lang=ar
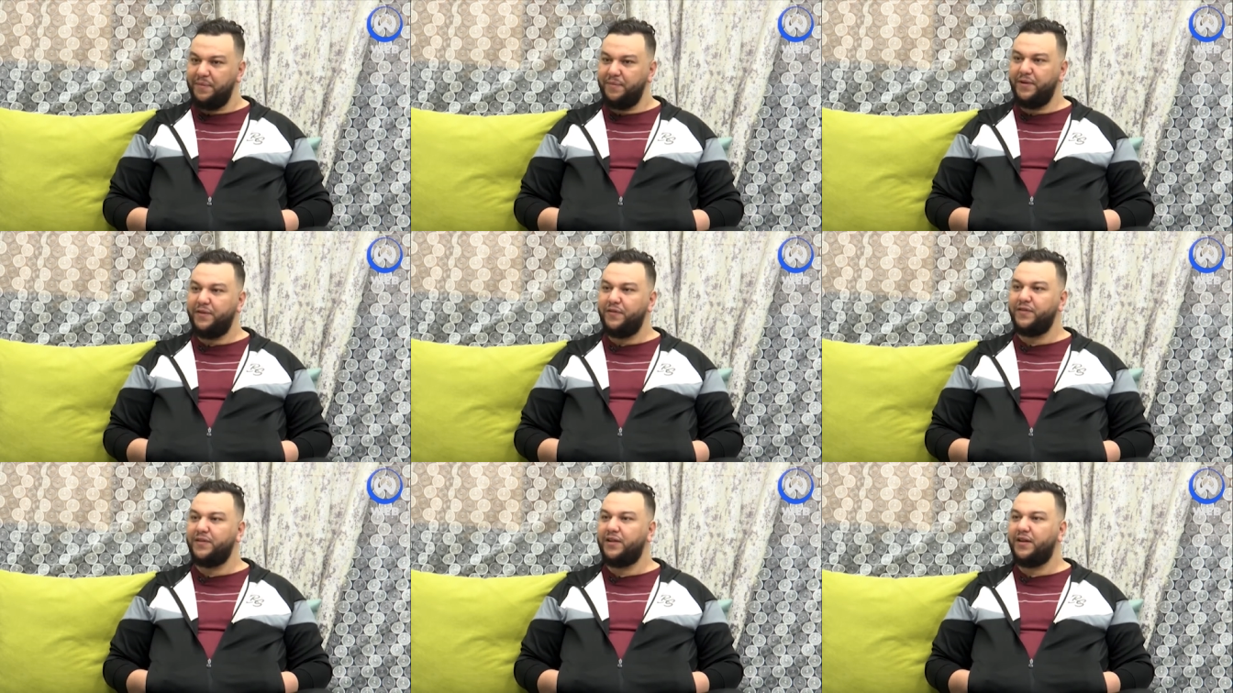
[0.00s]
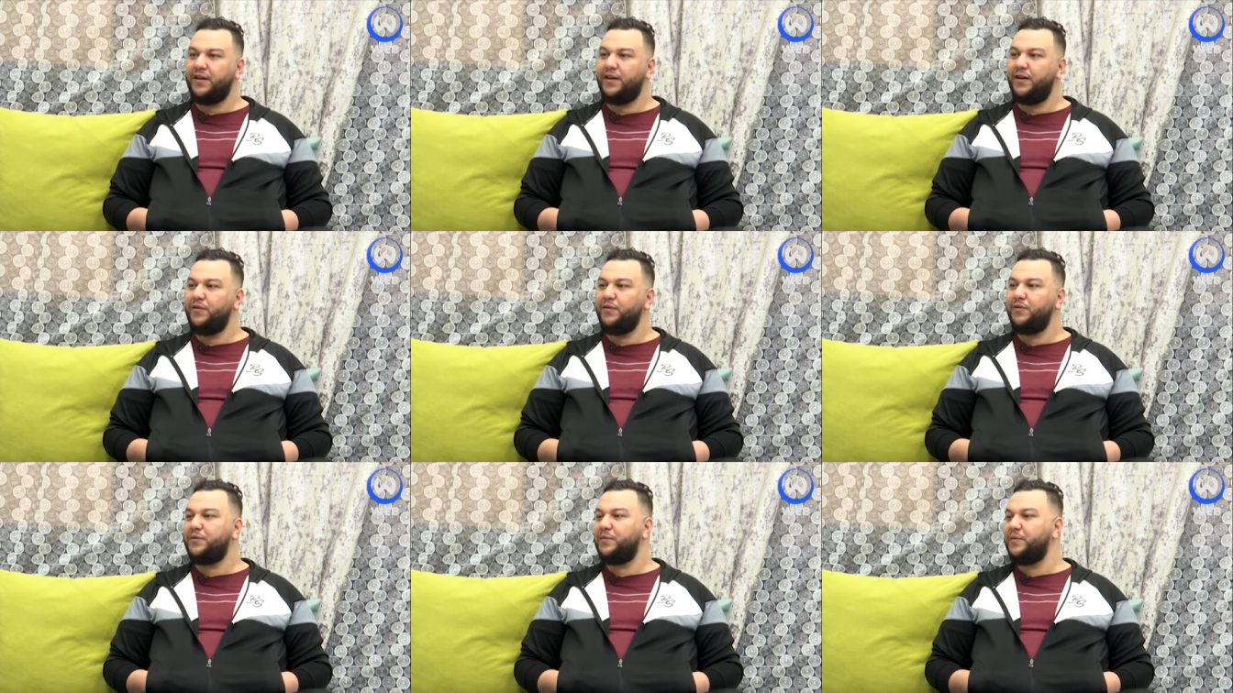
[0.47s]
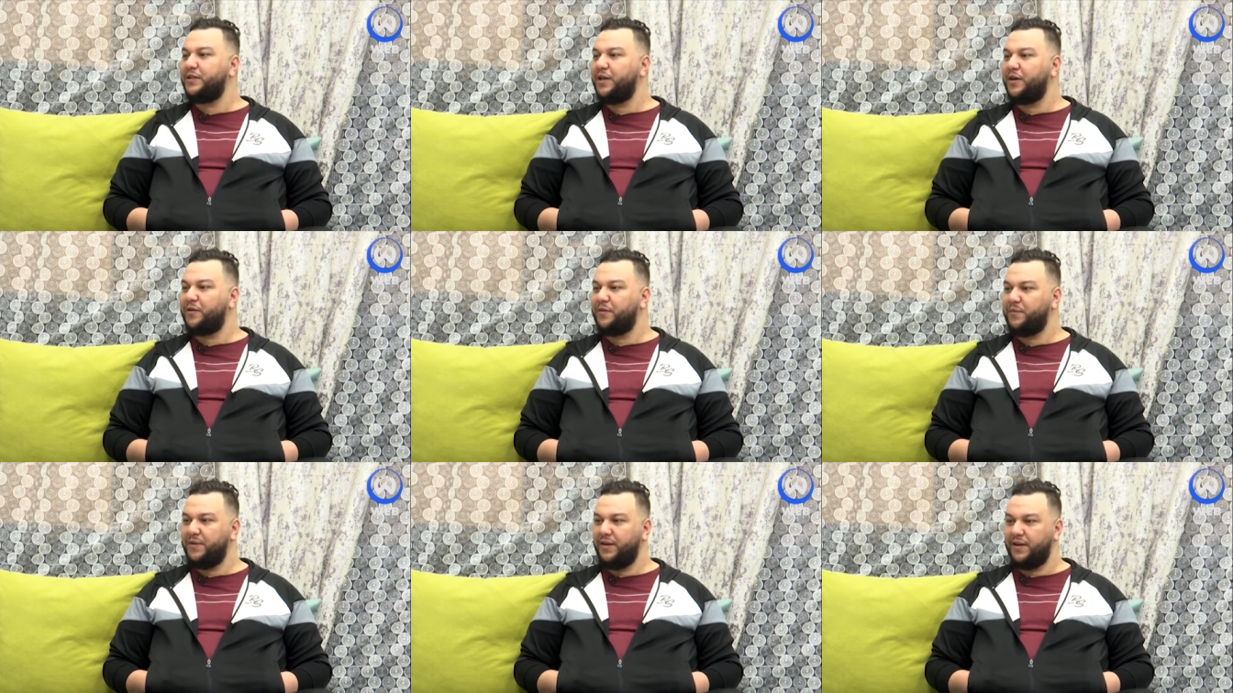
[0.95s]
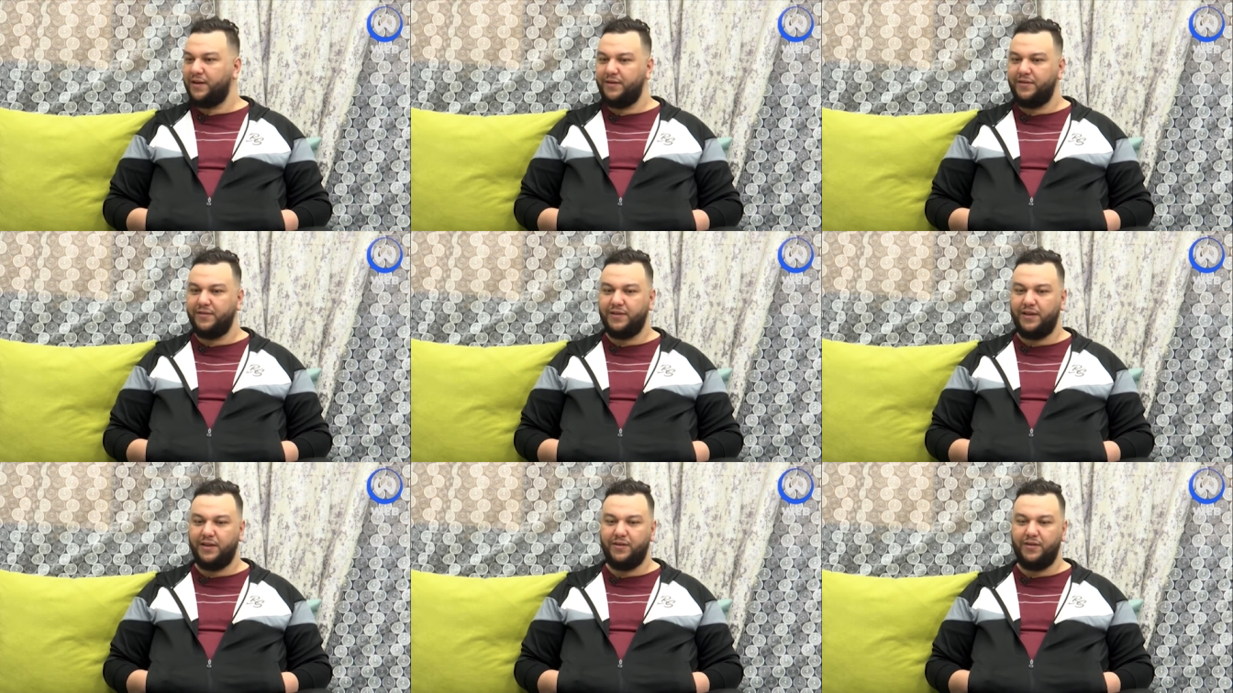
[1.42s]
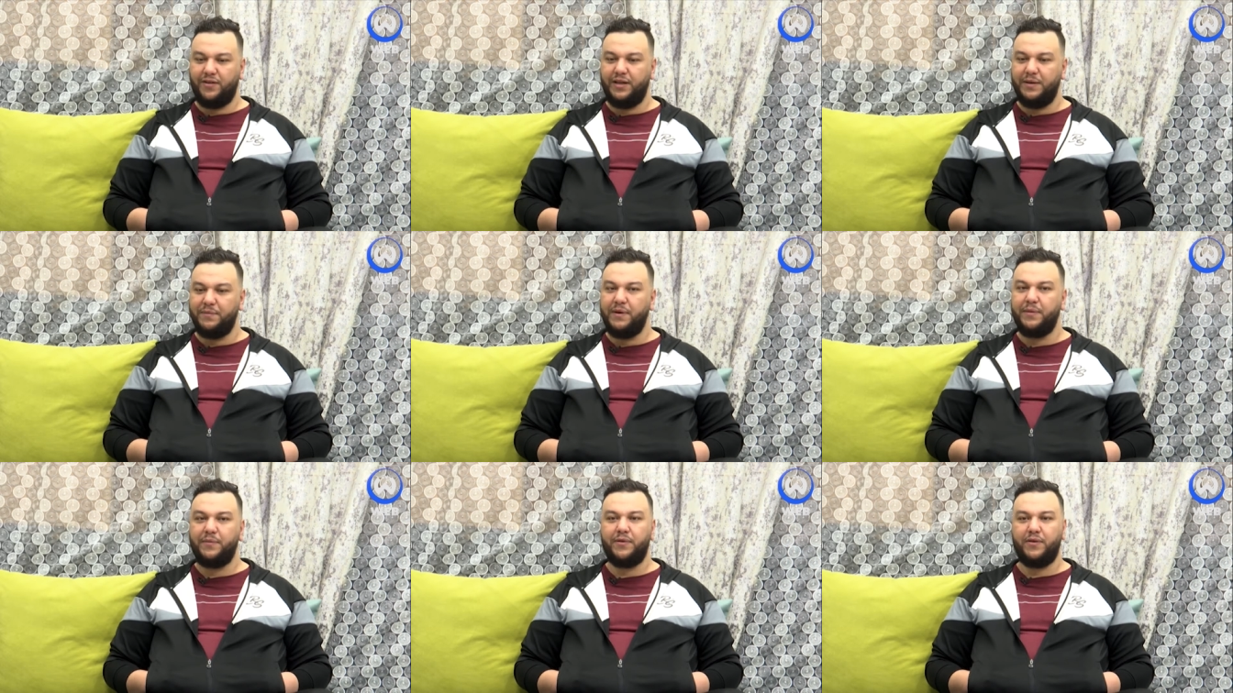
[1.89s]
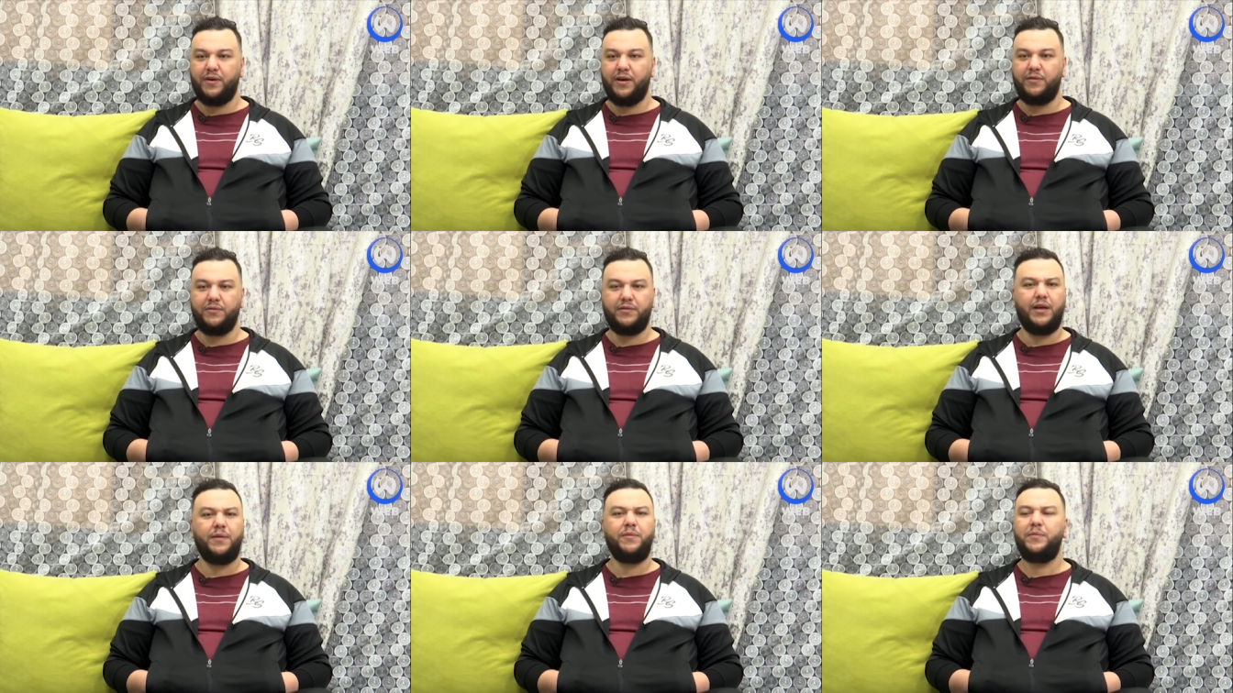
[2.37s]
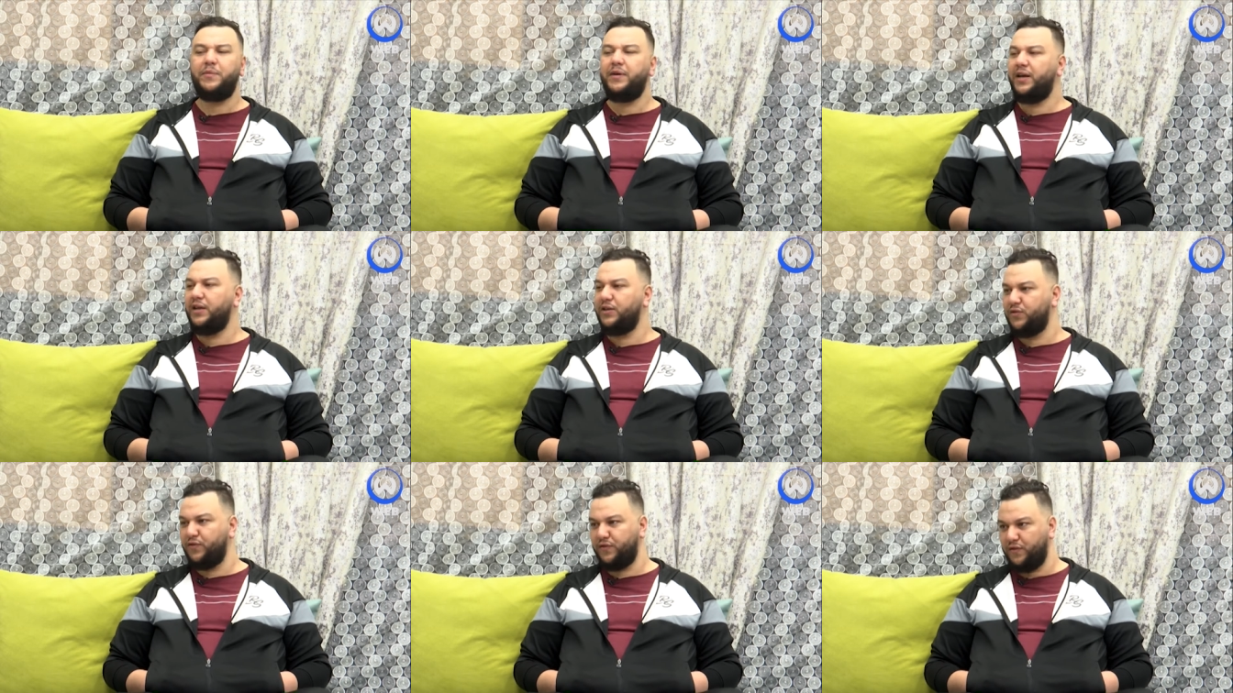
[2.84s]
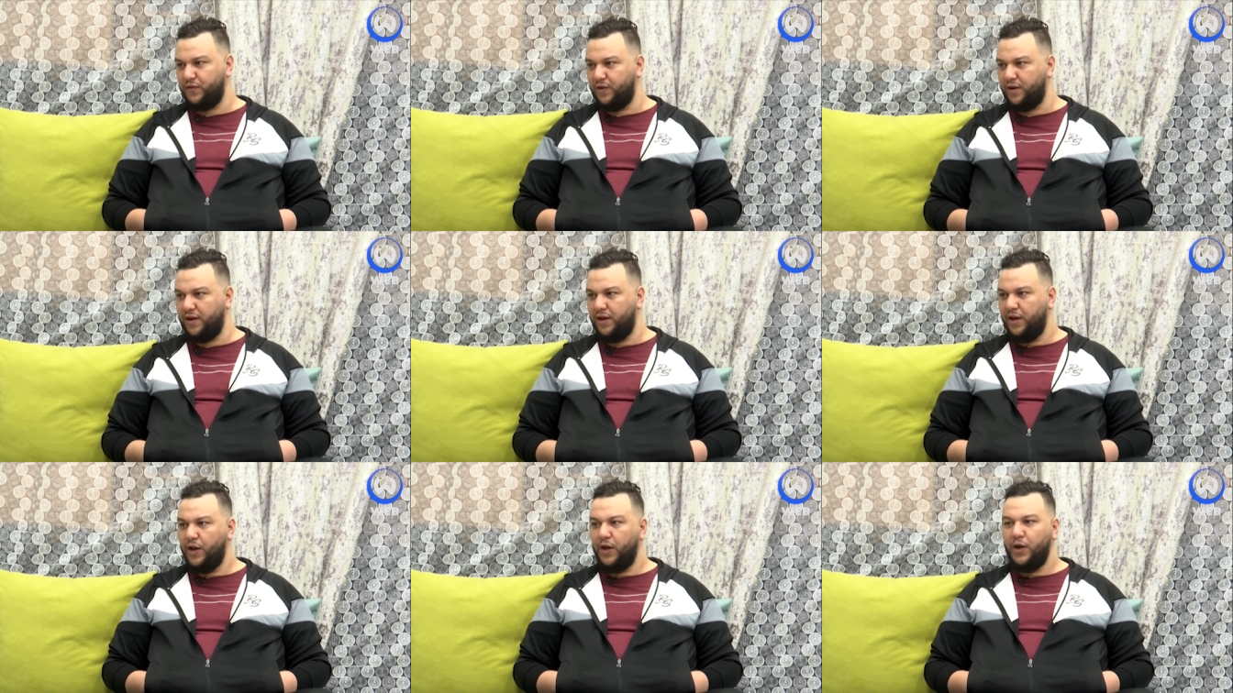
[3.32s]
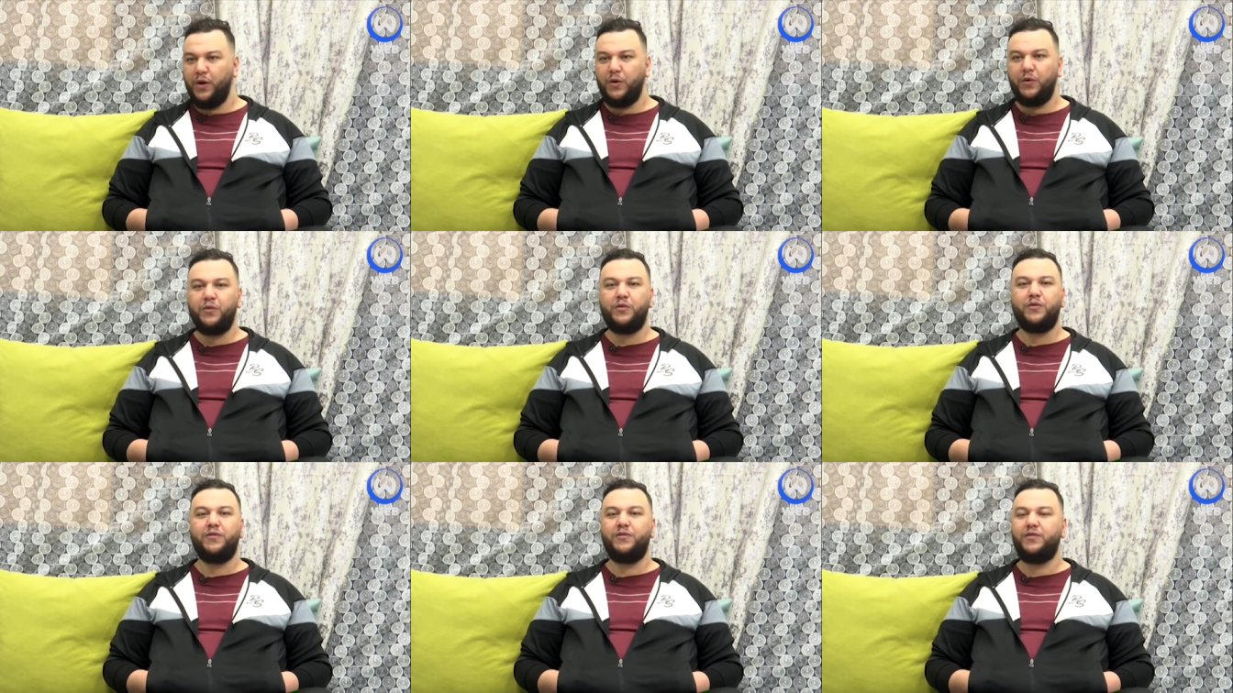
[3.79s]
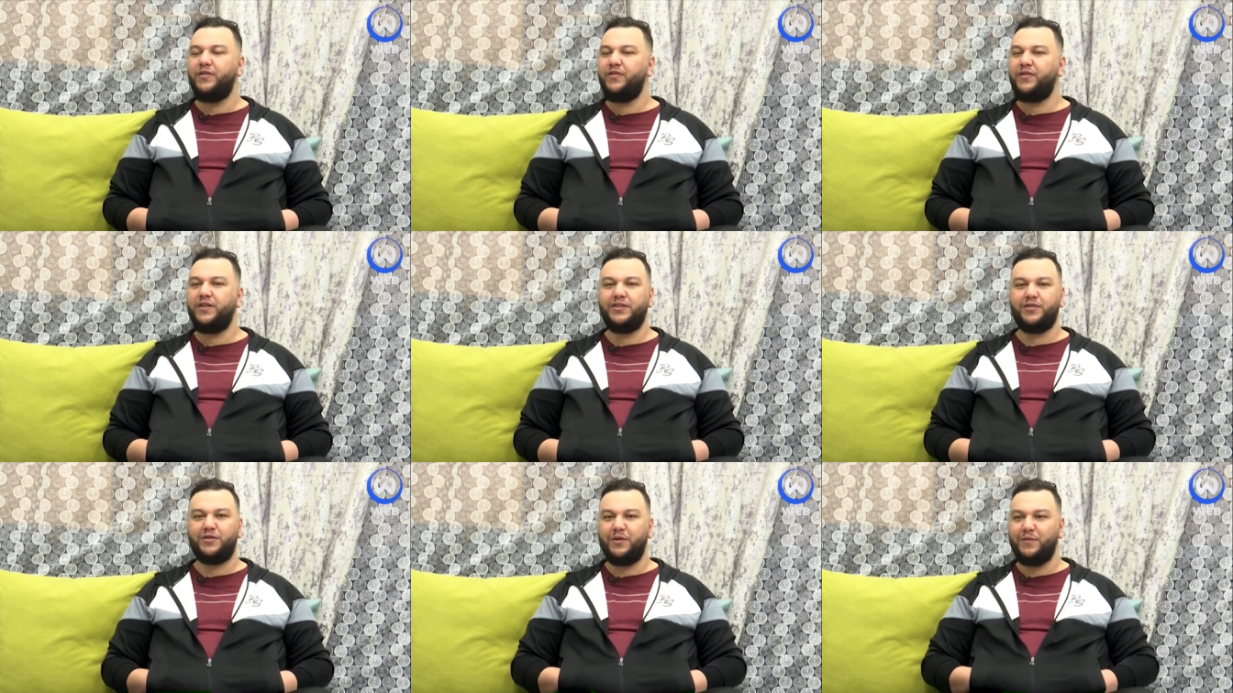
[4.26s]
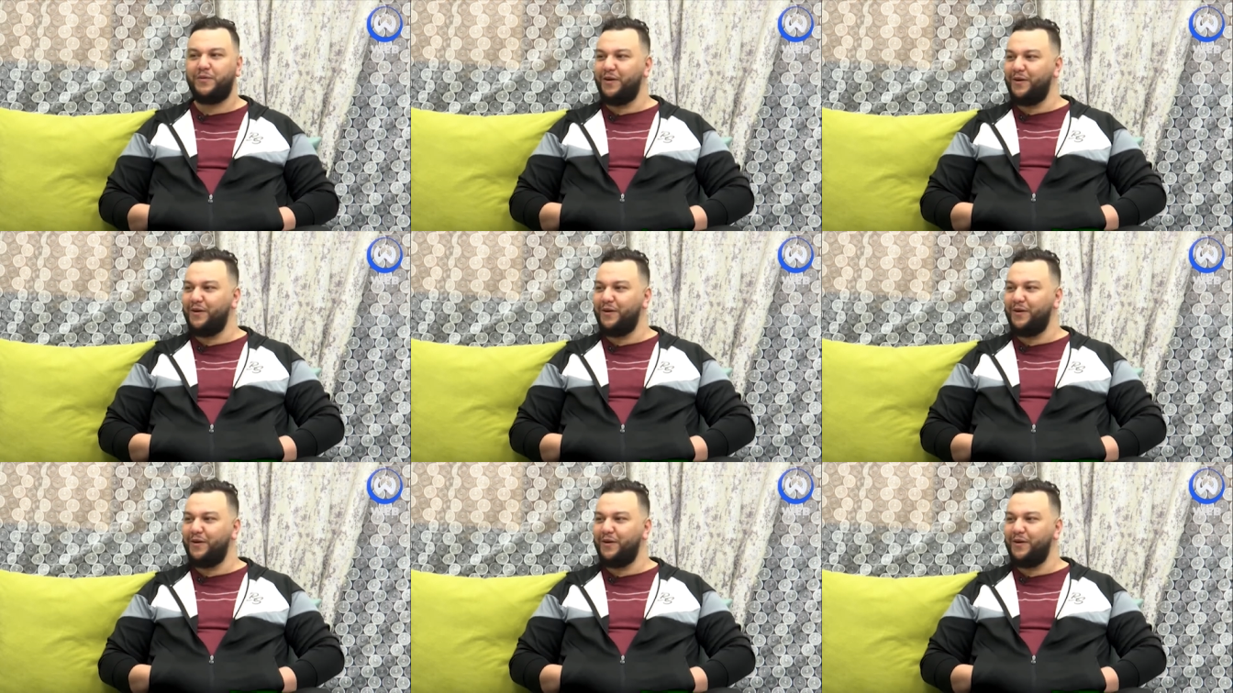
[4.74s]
مي في الدار كانوا يتمسخروا بيا كانوا يضحكوا عليا بابا وخاوتي عمي بلي يشوفوها ونفرشكم